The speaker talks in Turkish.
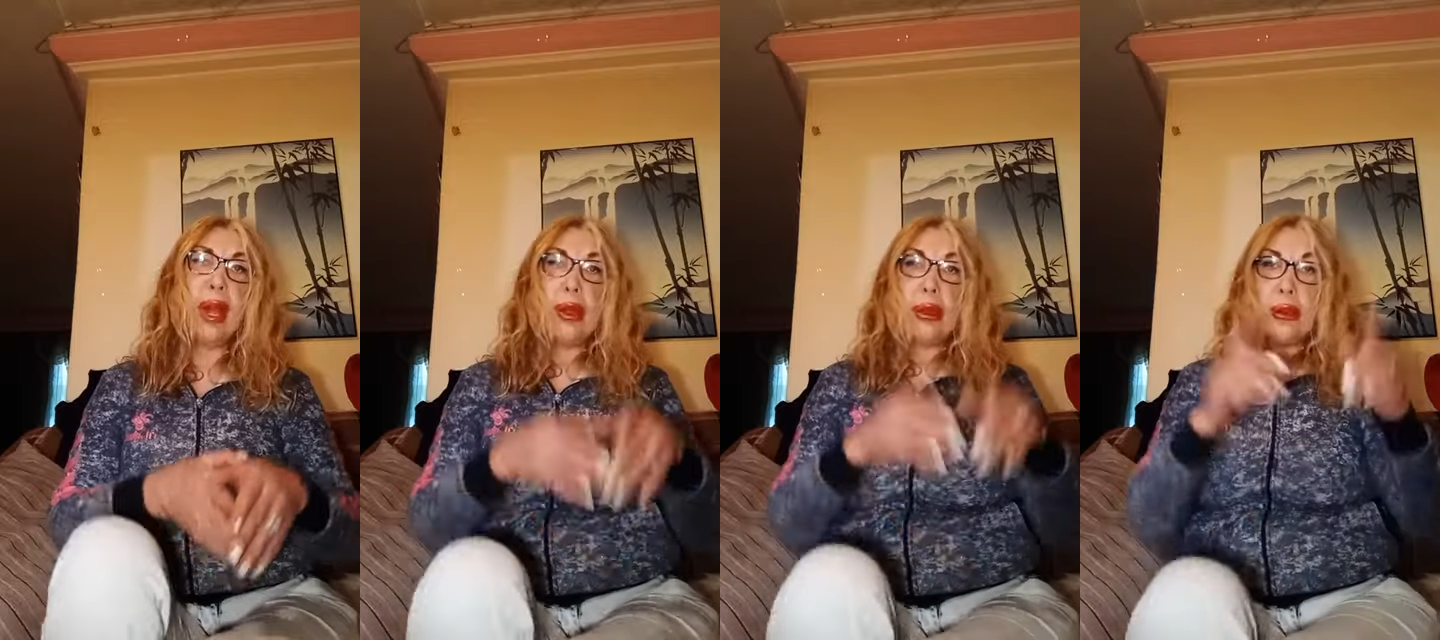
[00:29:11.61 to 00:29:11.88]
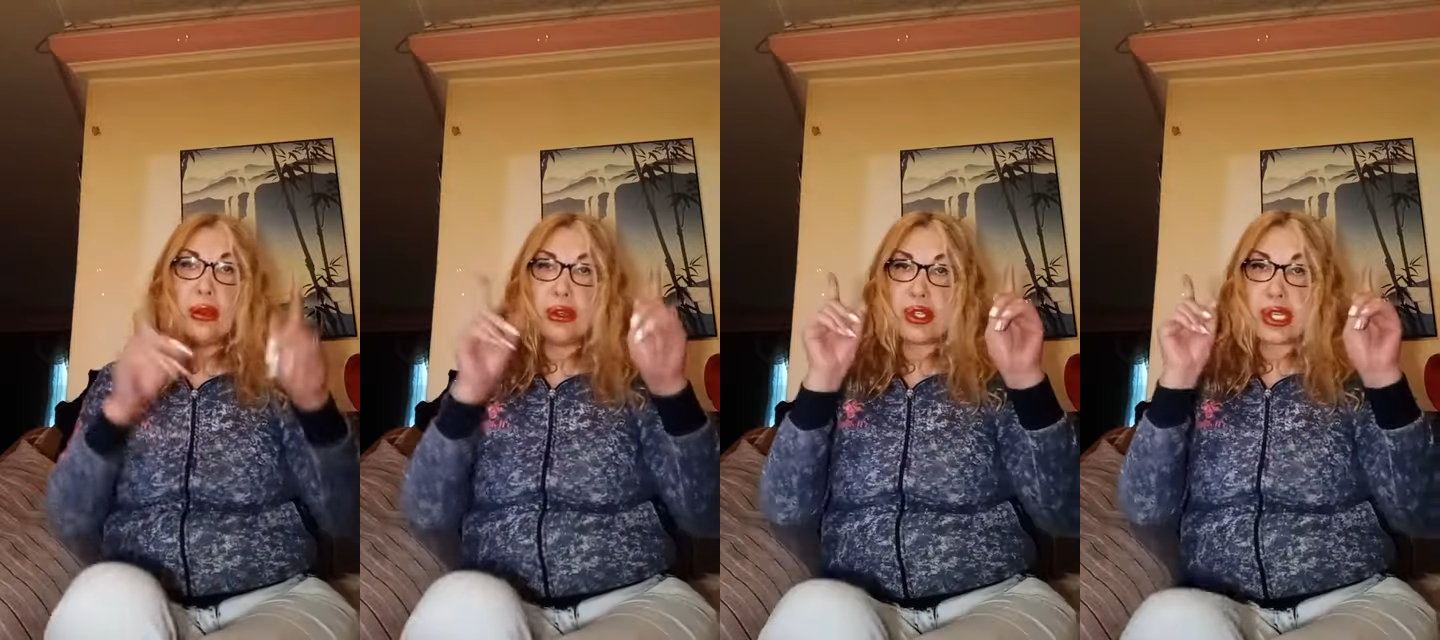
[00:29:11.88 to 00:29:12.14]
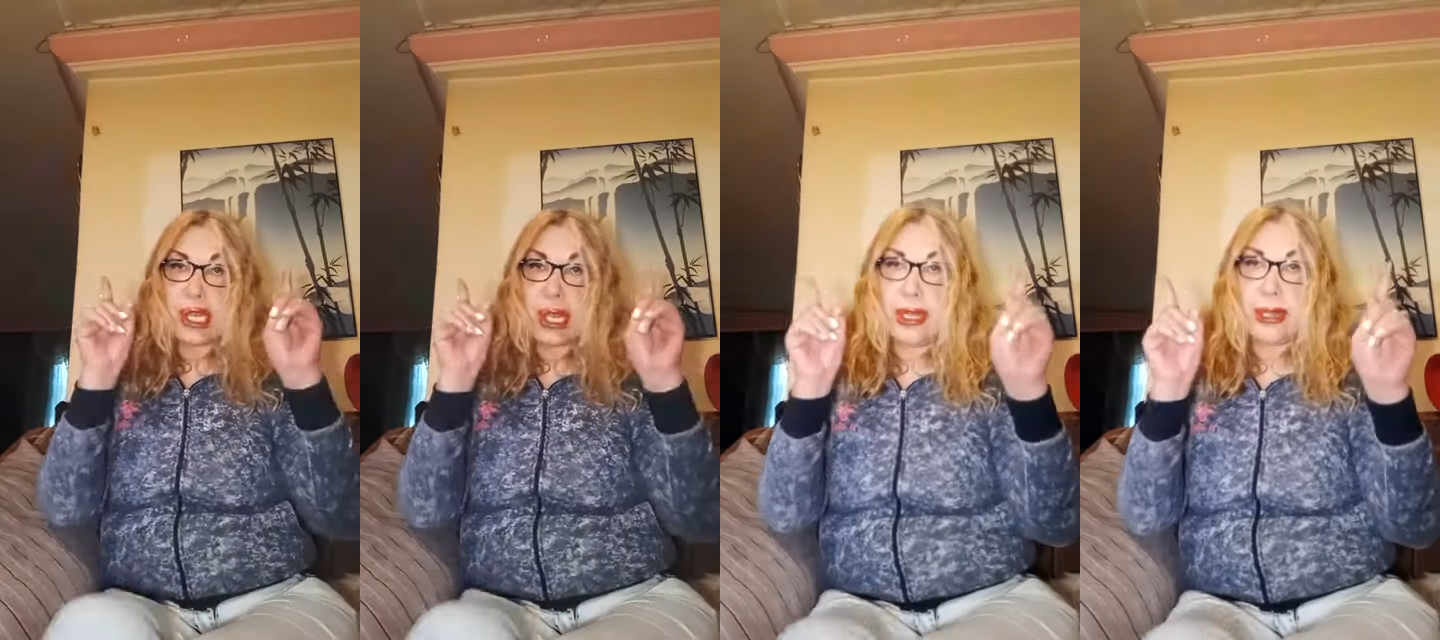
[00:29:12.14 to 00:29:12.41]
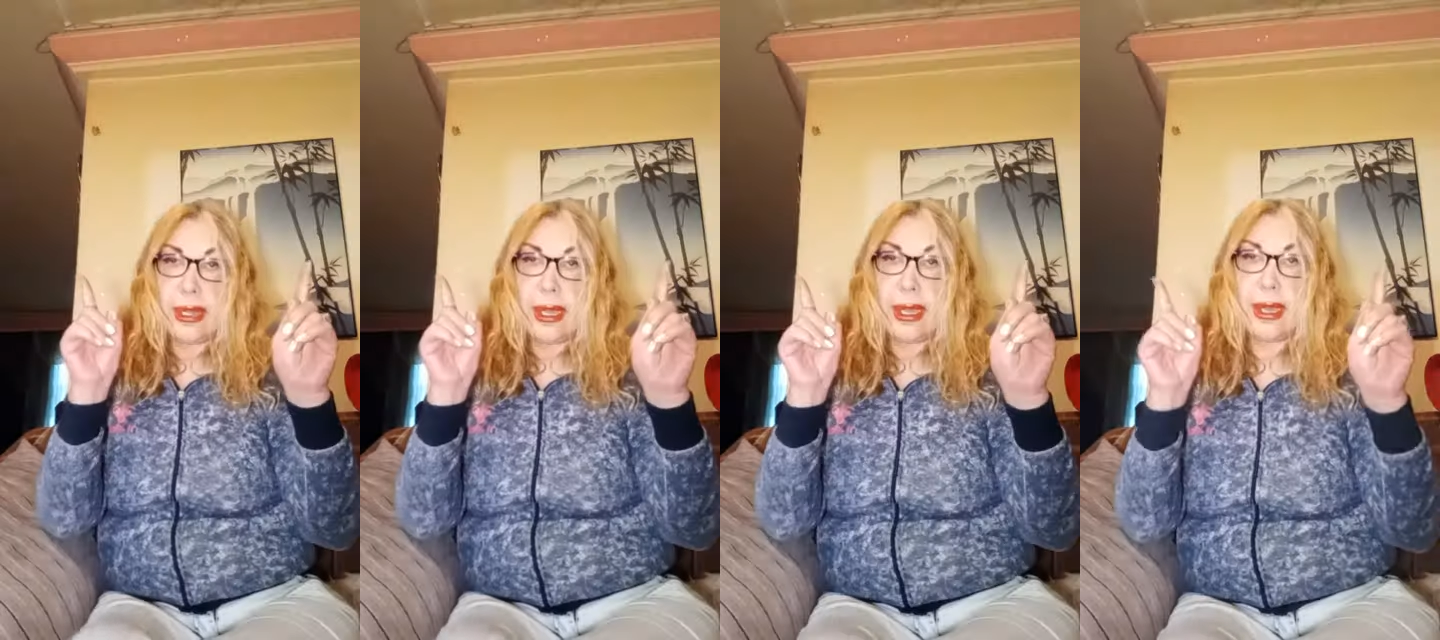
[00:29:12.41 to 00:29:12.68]
Önce
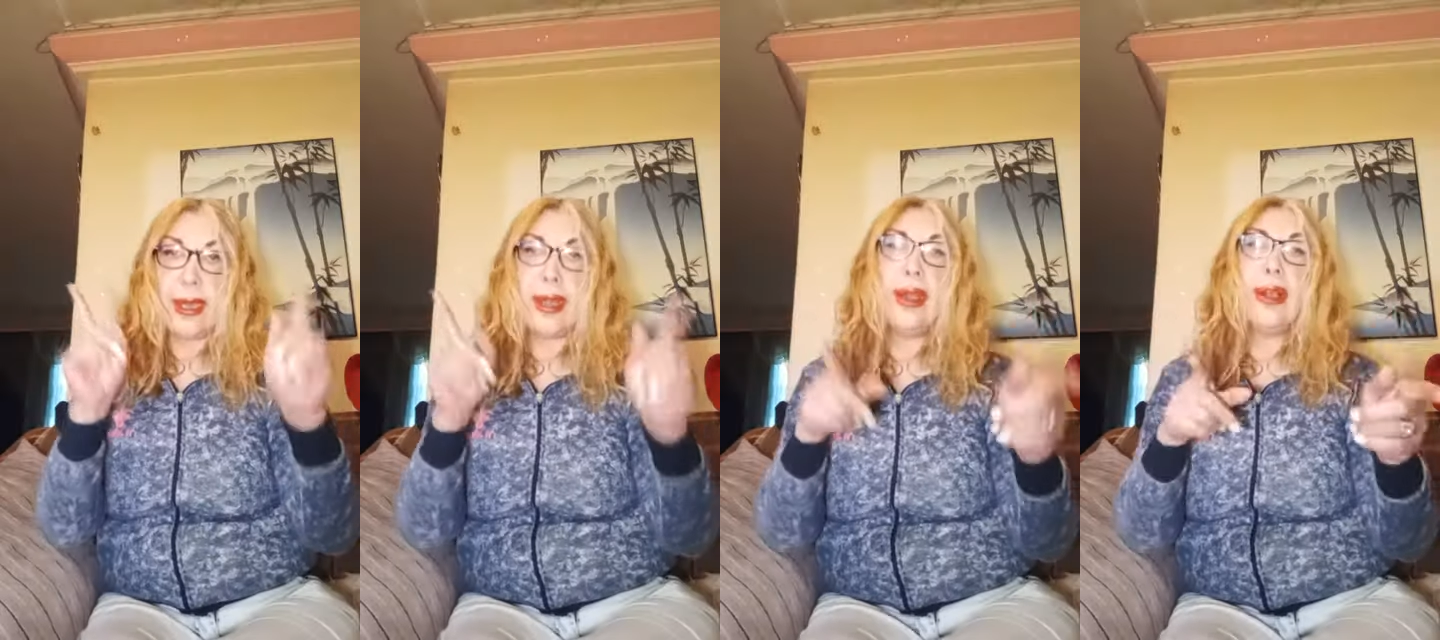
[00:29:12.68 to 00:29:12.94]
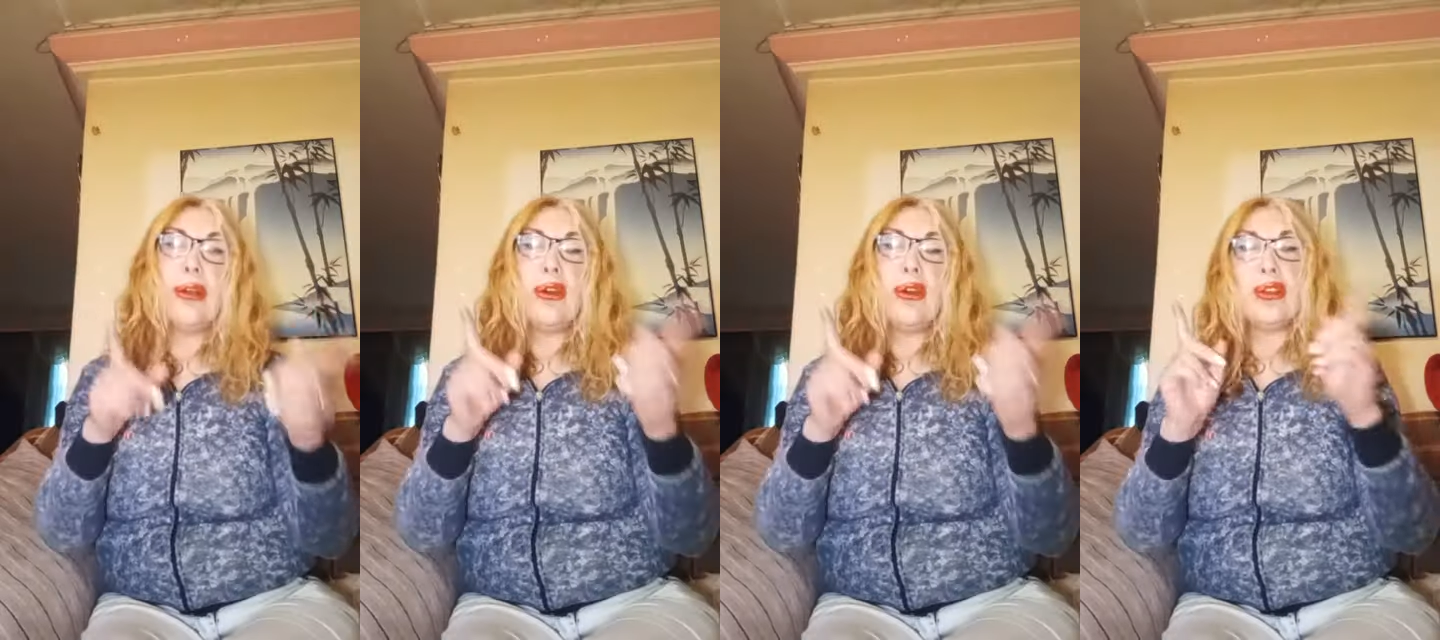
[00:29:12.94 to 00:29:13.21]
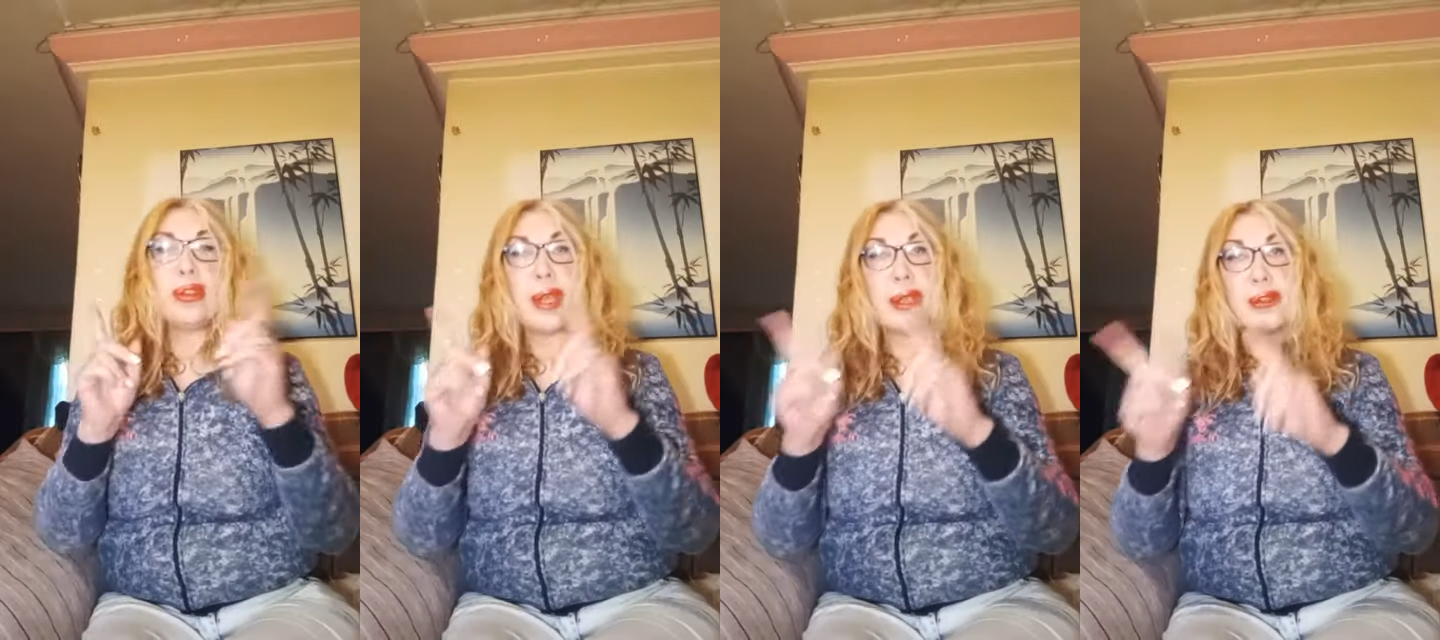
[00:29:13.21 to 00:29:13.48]
Allah'a, ondan